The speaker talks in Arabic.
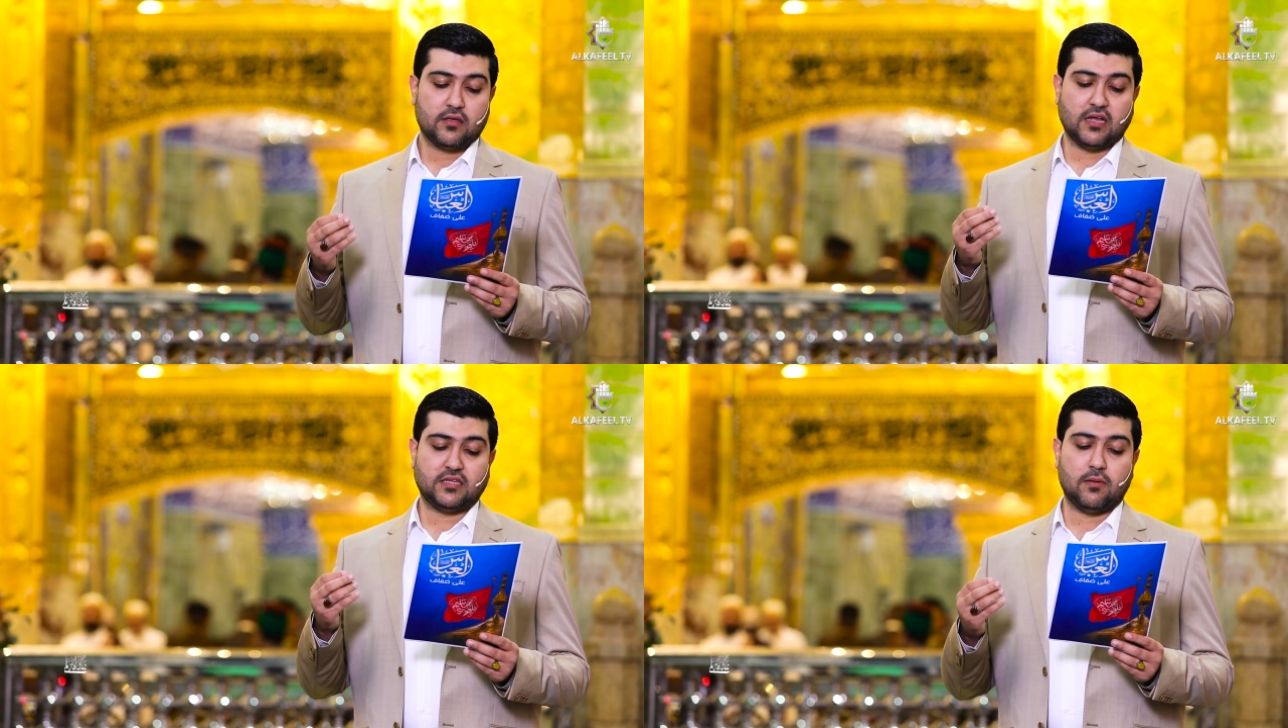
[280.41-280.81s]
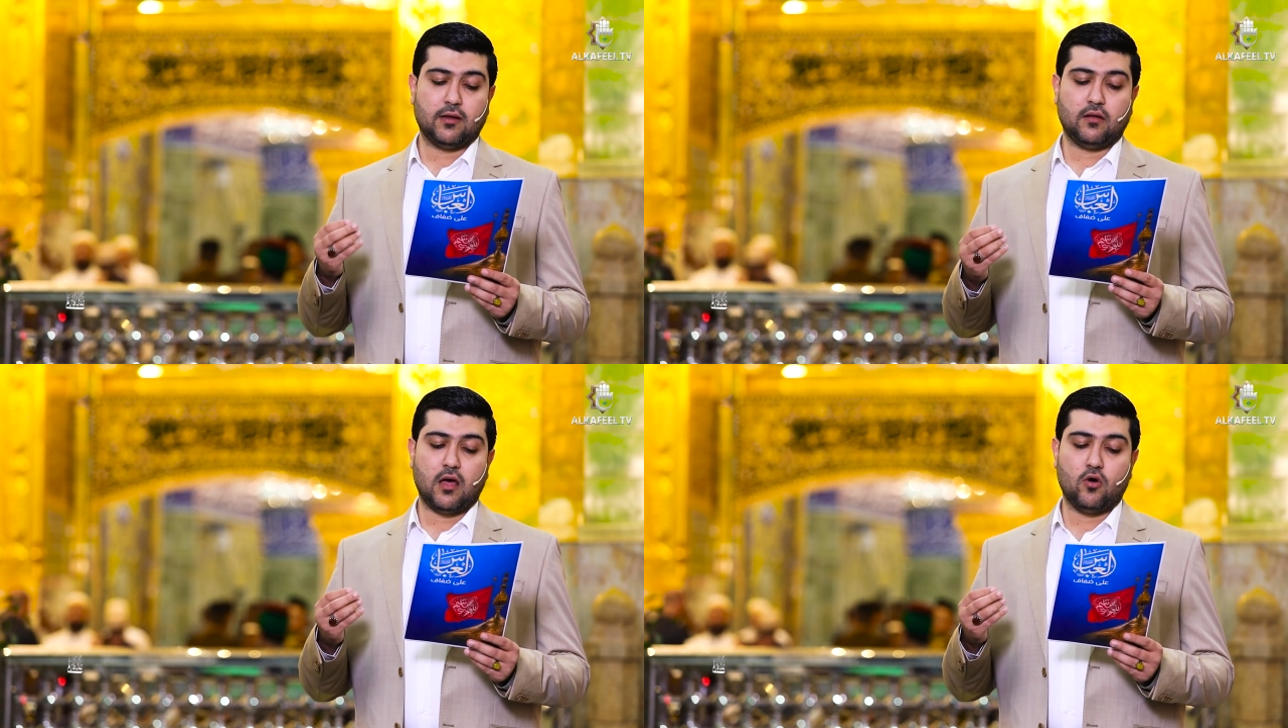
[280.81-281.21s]
كتب
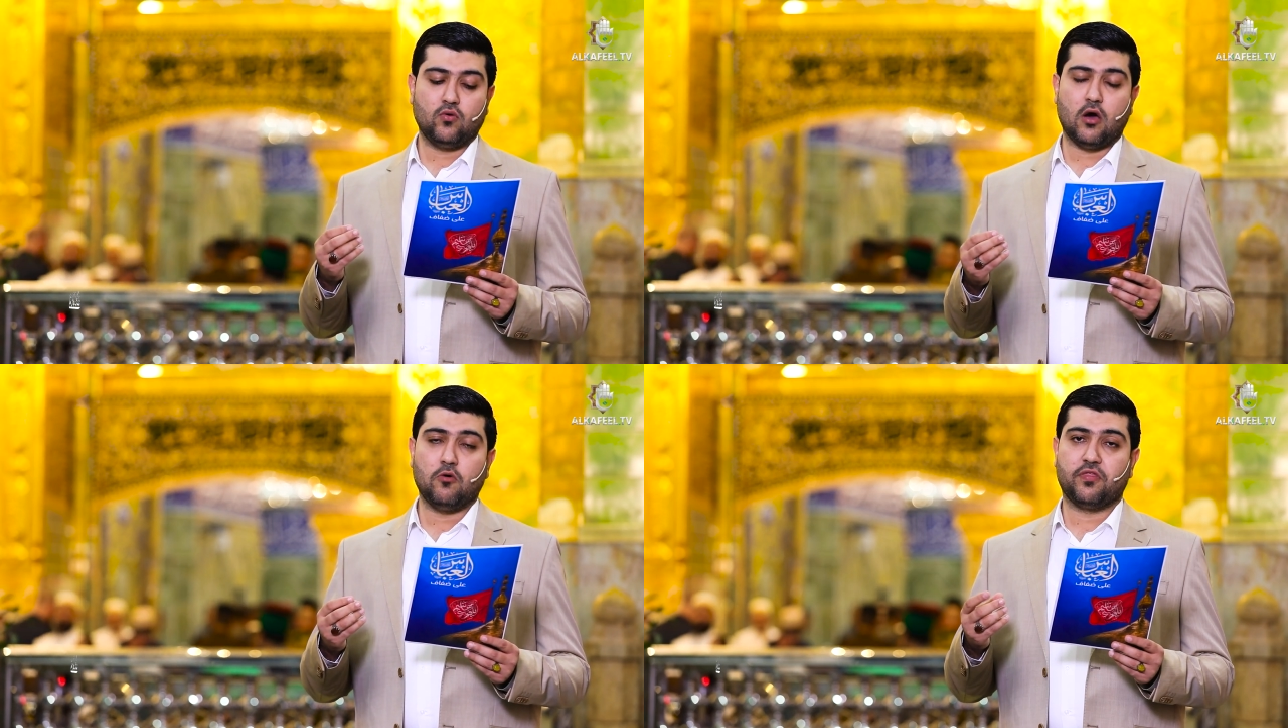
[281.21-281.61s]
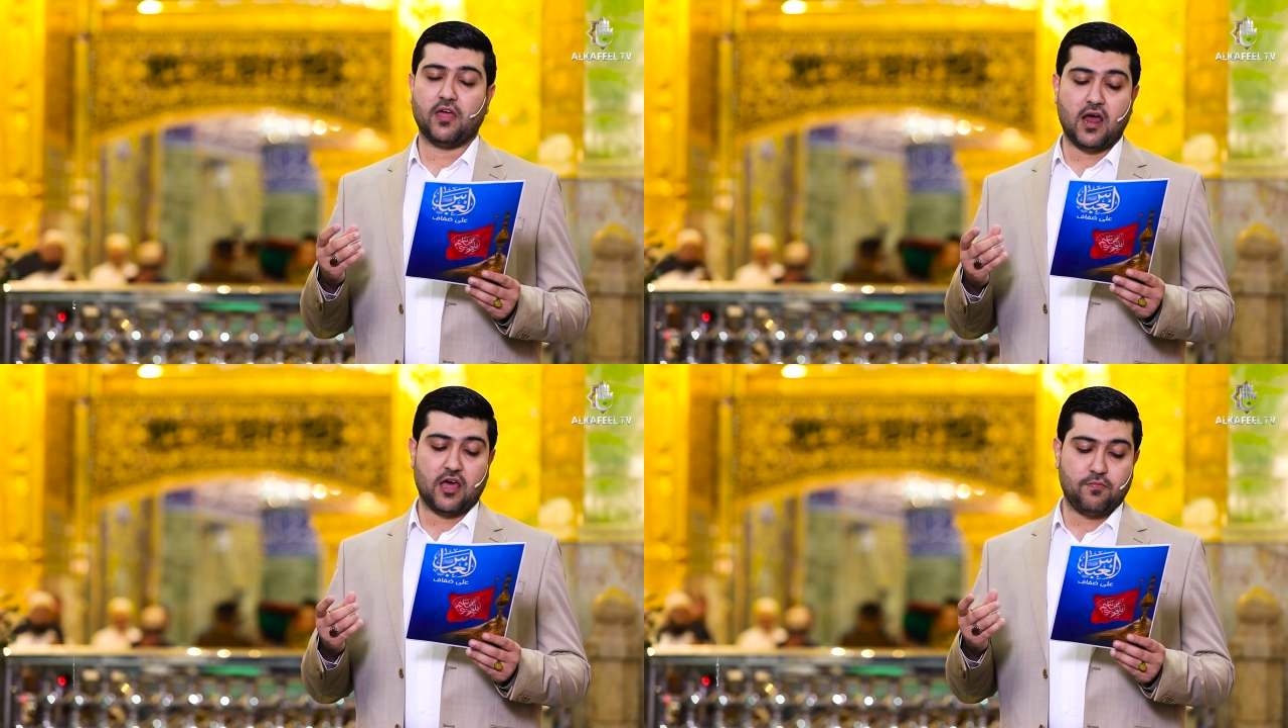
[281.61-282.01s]
الله له
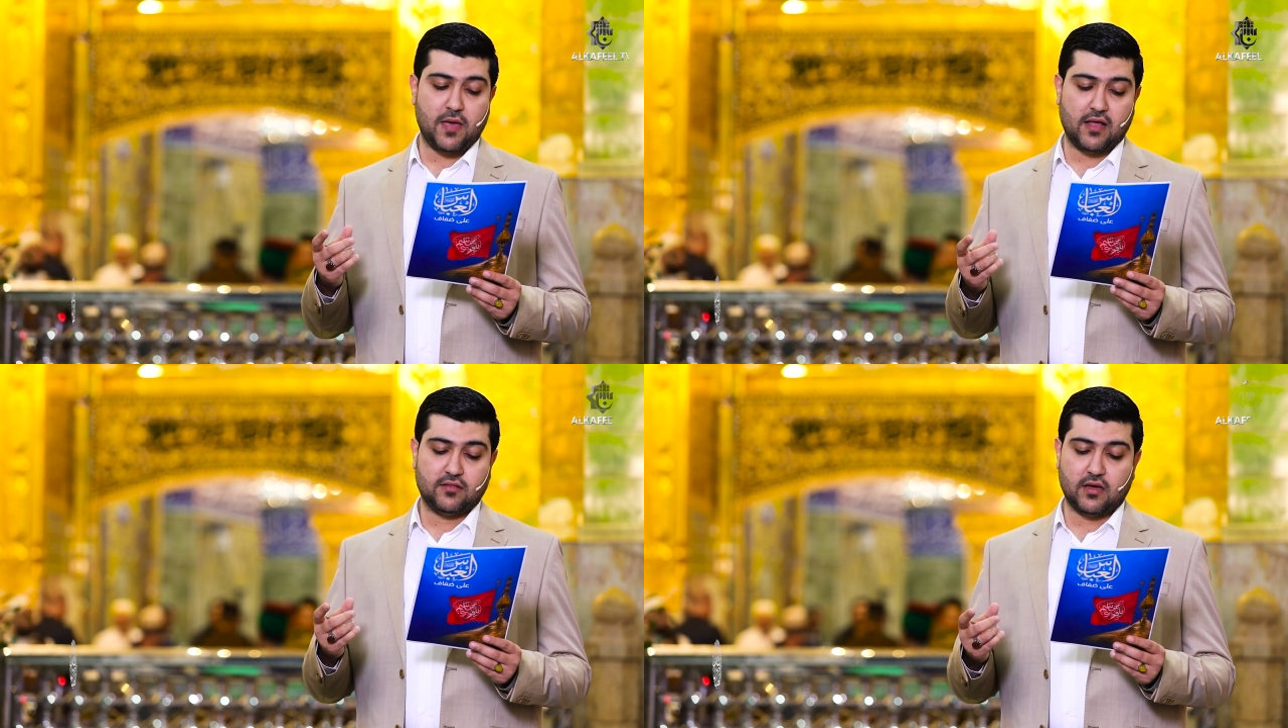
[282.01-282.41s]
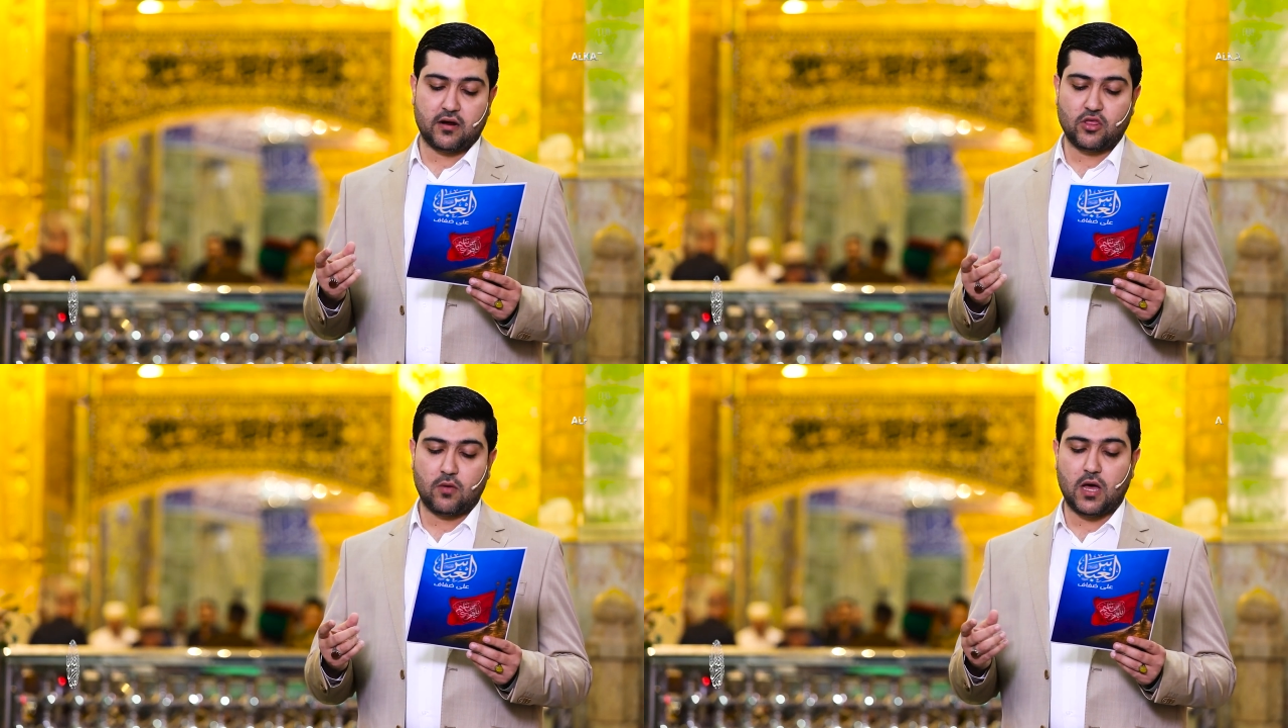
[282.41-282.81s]
ثلاثمائة
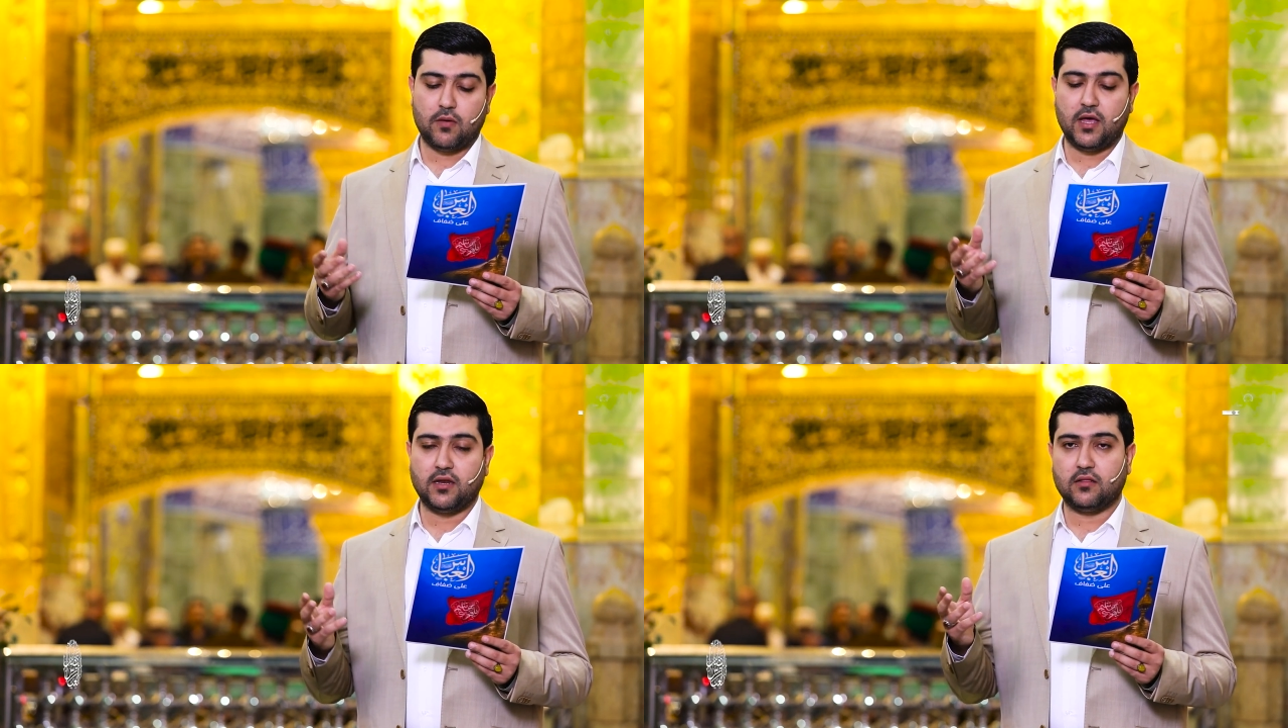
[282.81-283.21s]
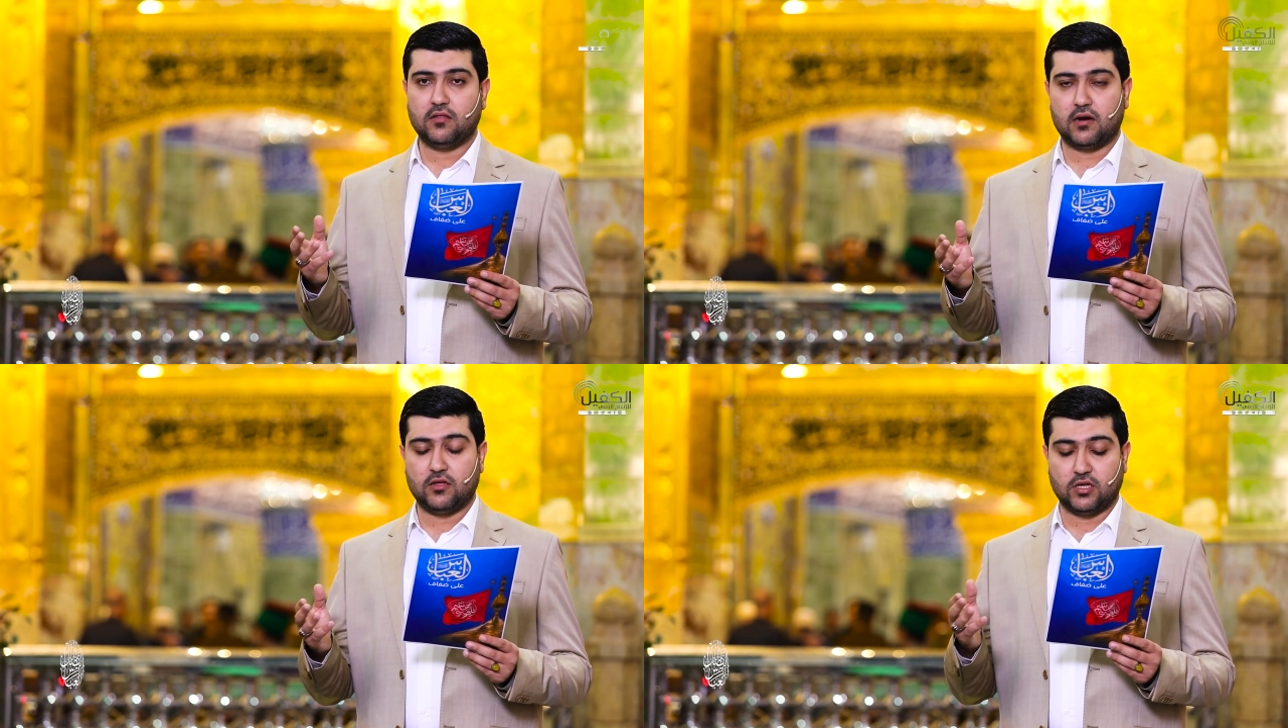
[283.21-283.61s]
درجة ما بين
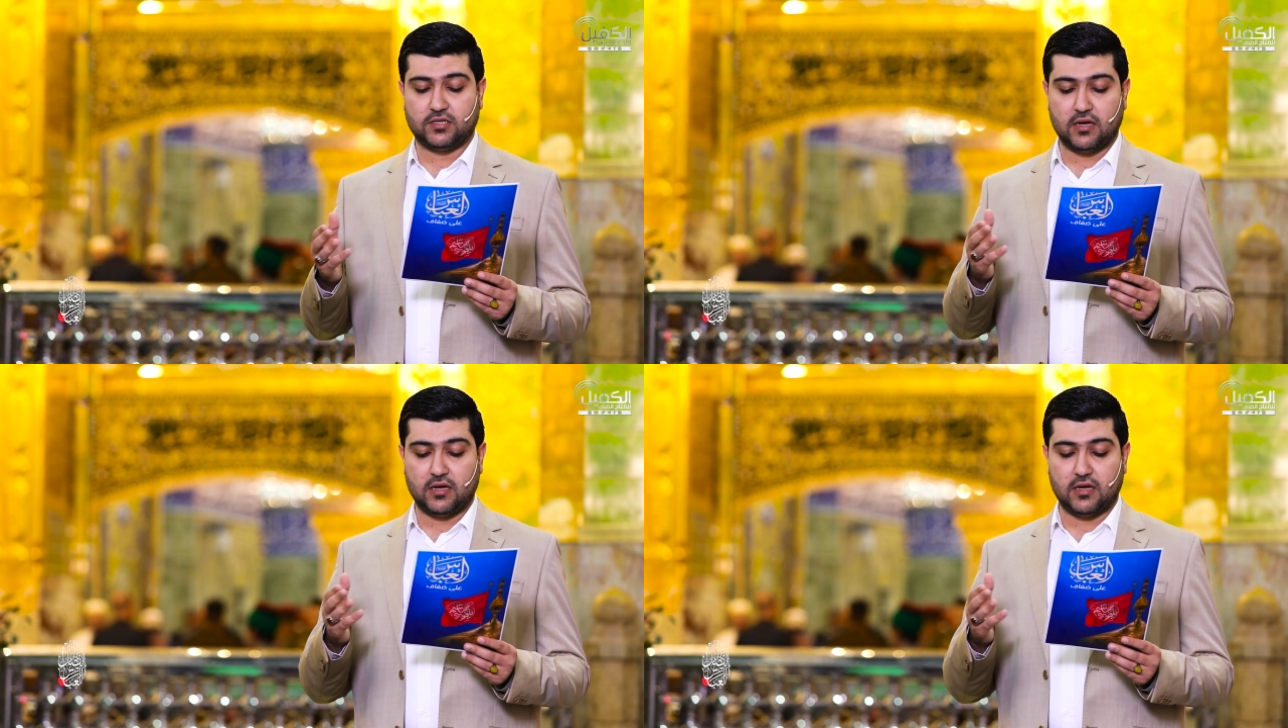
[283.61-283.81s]
الدرجة